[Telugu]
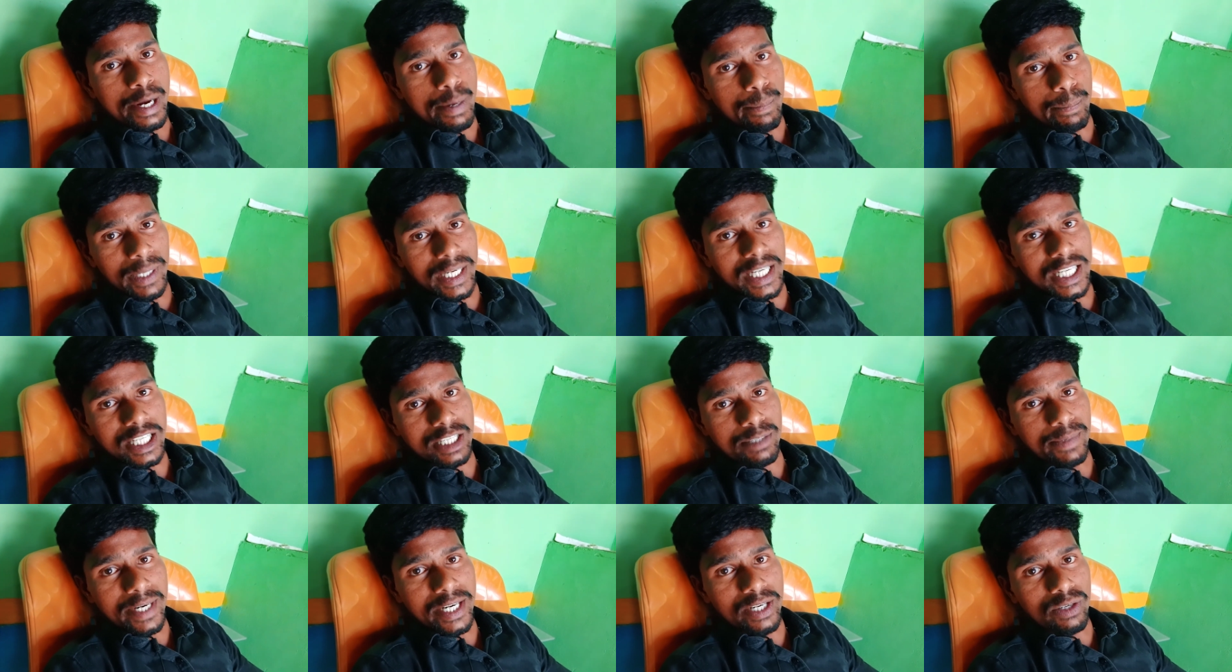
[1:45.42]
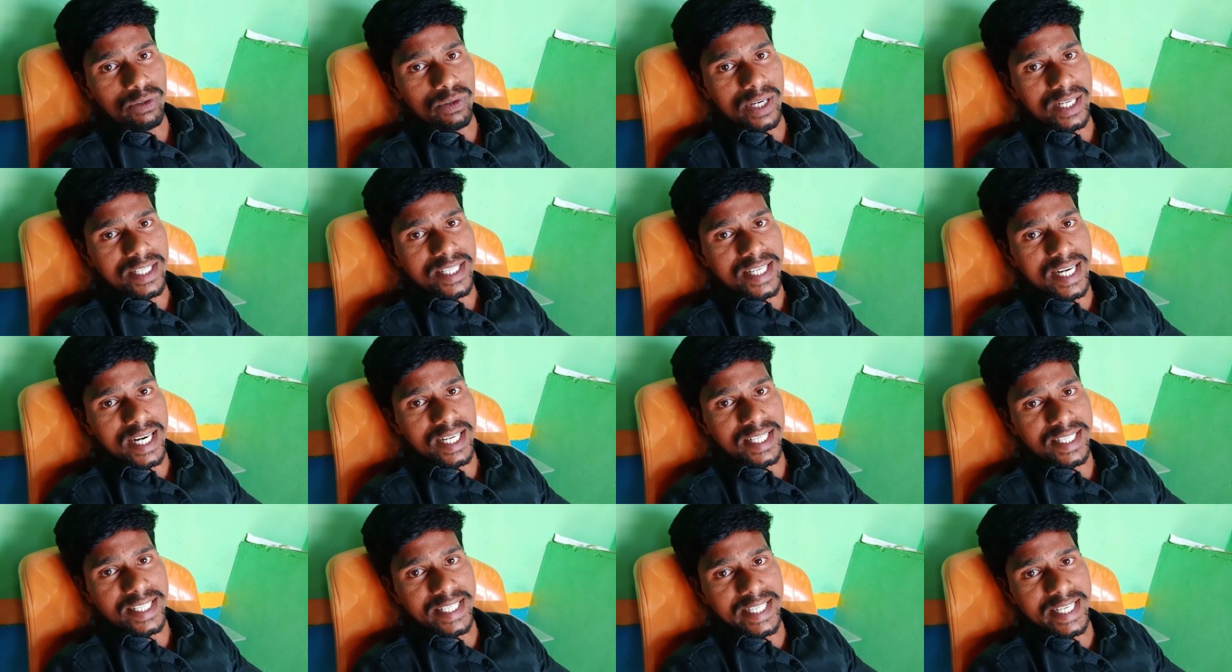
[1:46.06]
పనిష్మెంట్ కూడా
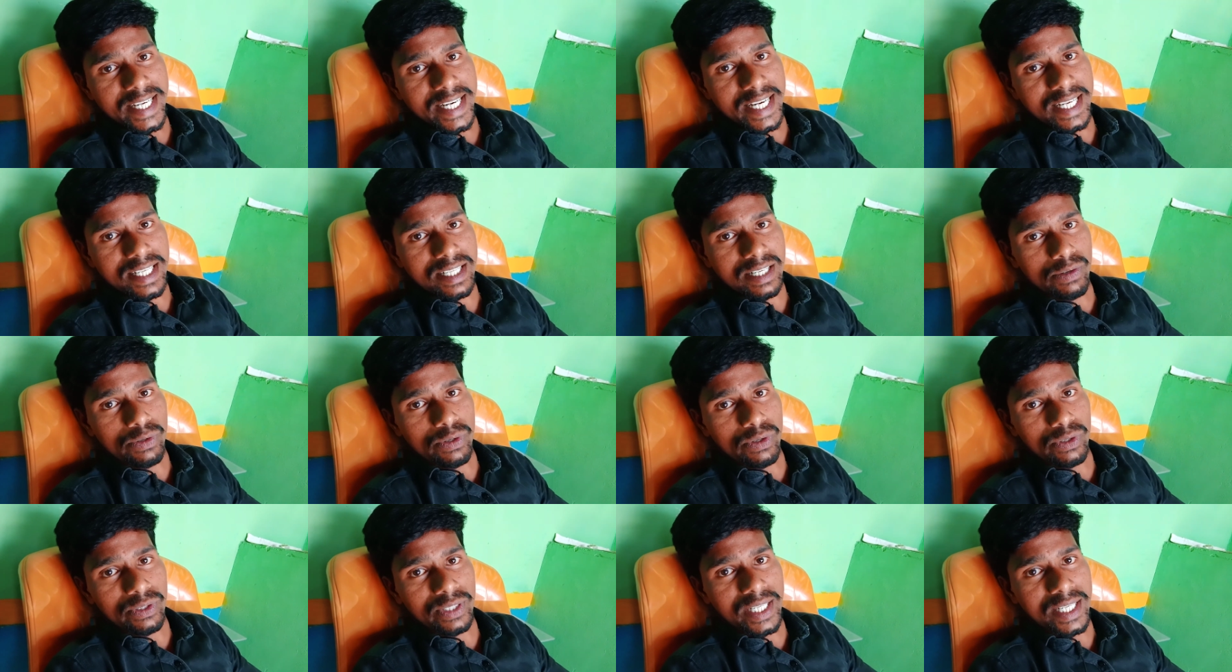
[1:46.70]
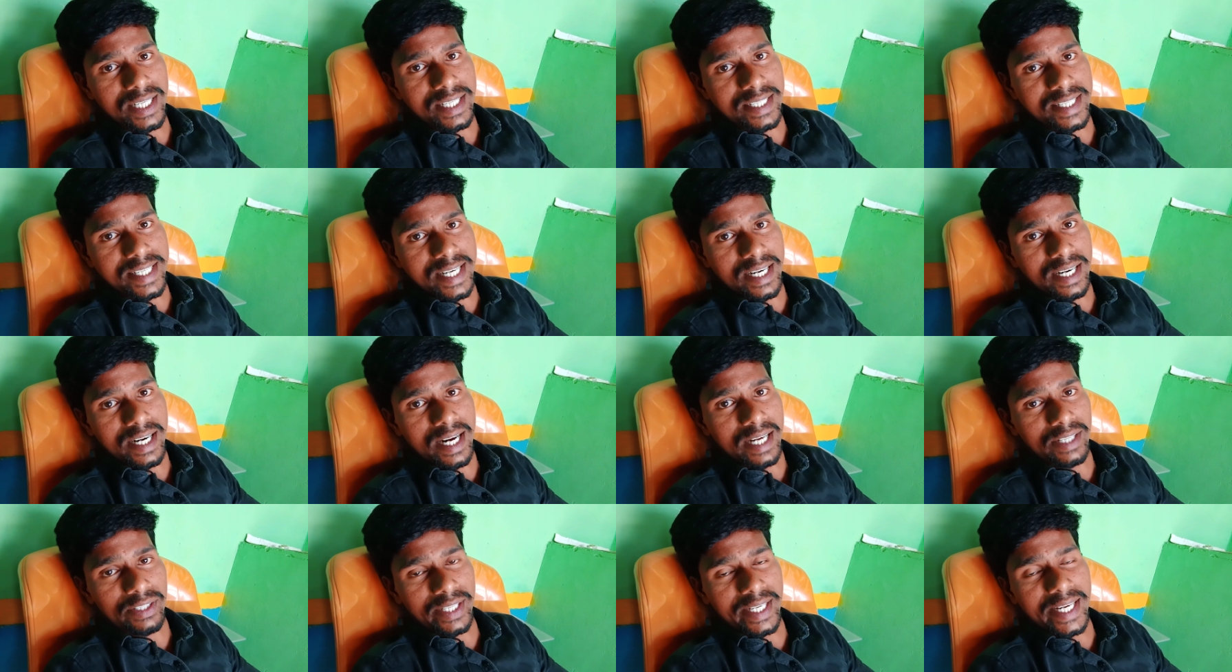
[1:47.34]
చాలా సీరియస్గా ఉంటుంది చా
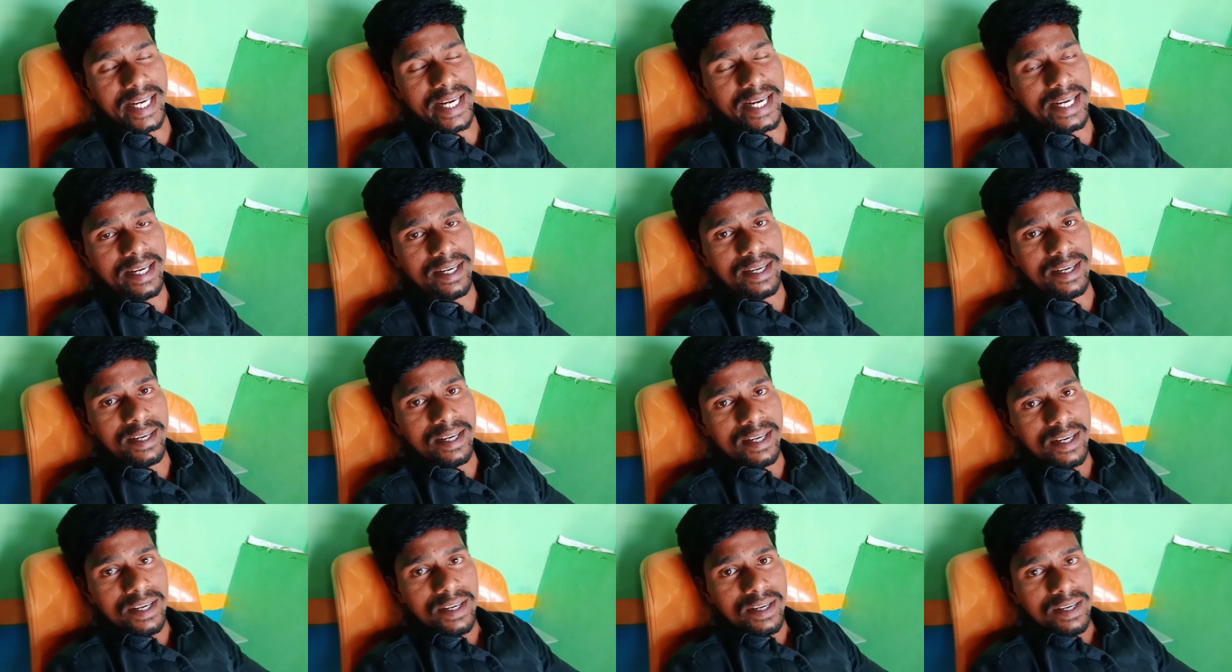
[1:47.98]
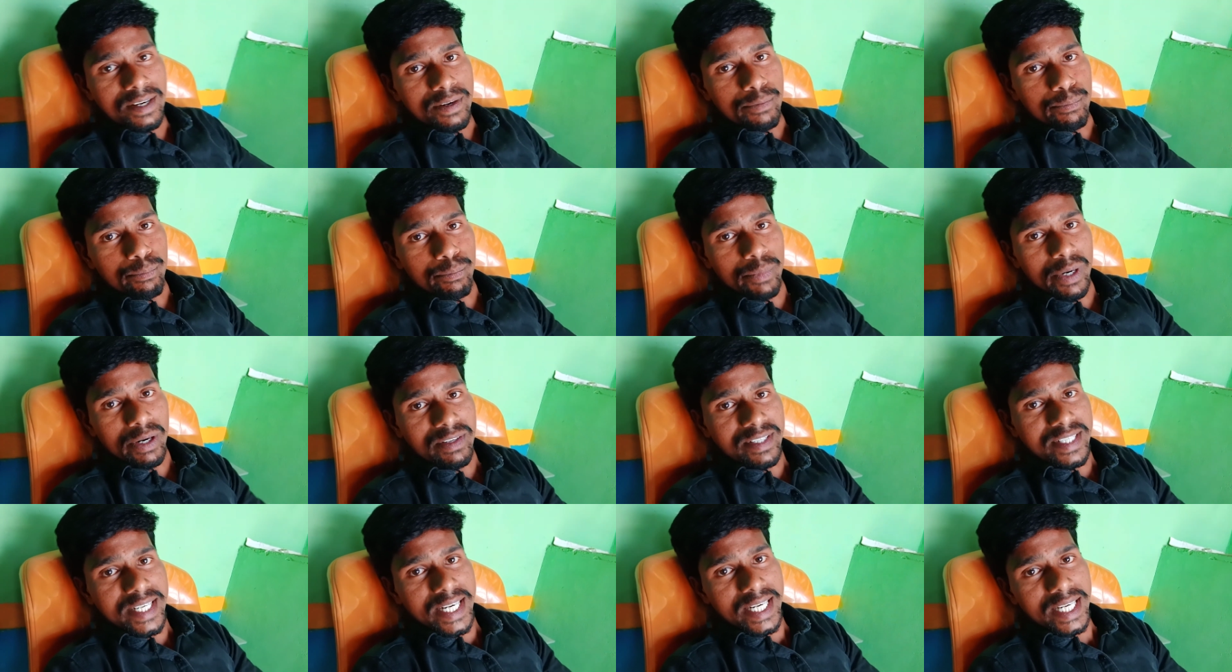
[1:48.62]
అందుకే
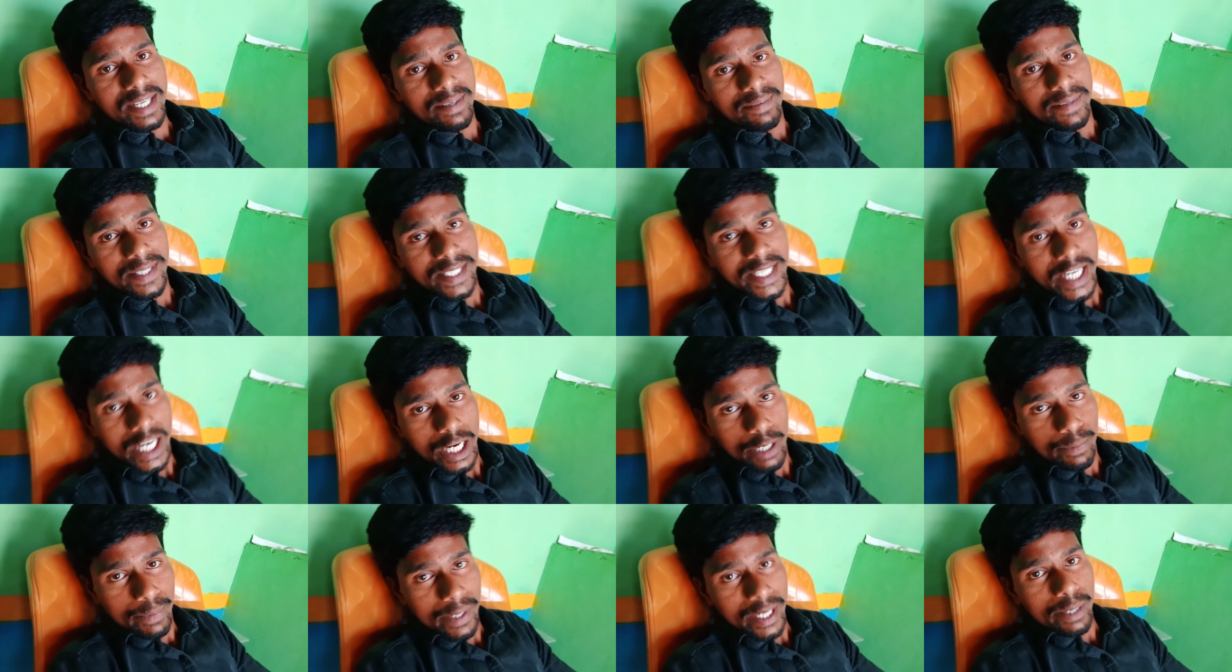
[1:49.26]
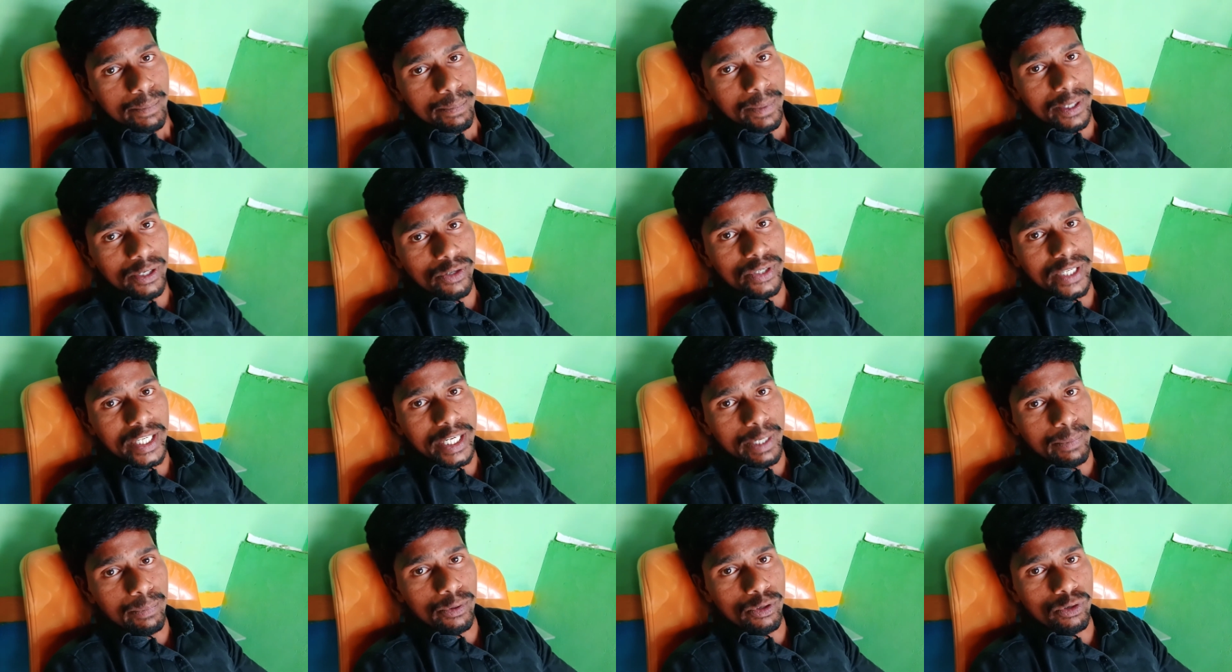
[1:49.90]
మనం చట్ట వ్యతిరేకమైన
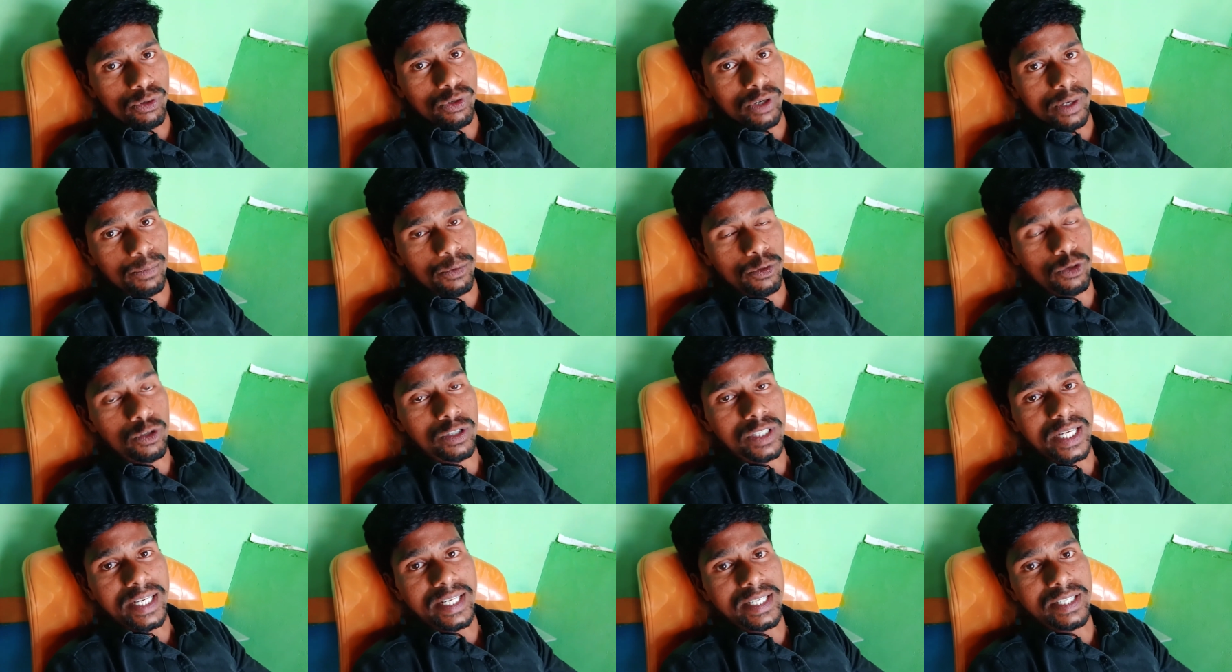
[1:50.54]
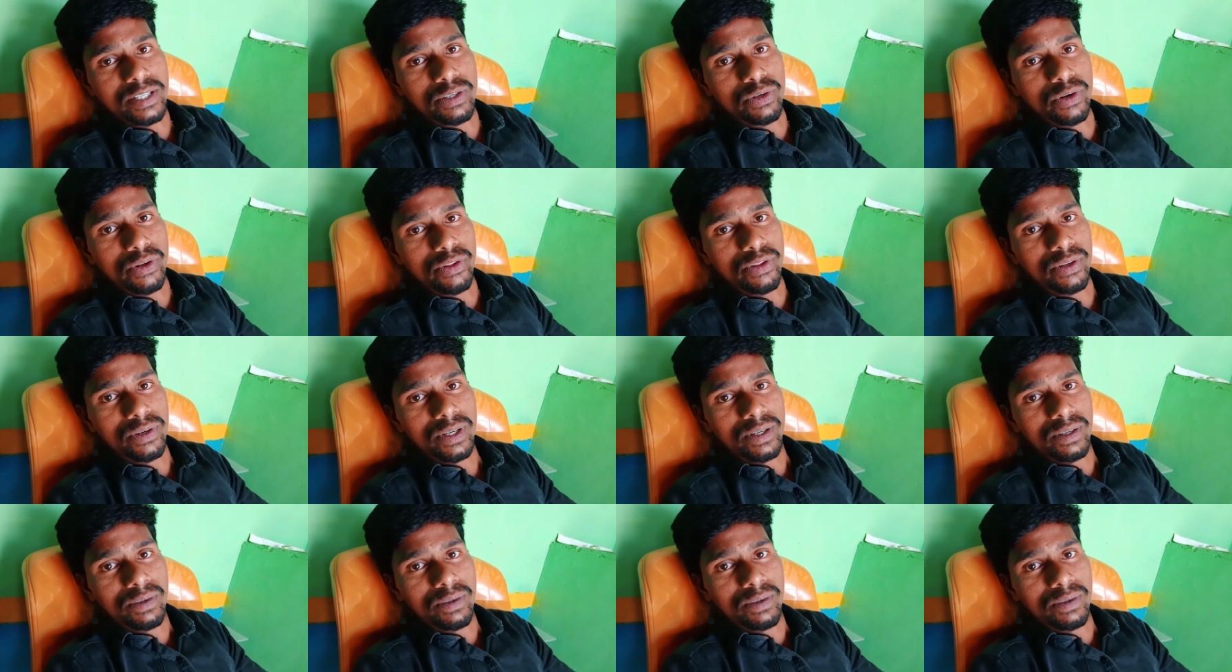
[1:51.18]
పనుల్ని ఎప్పుడూ కూడా ప్రోత్సహించకూడదు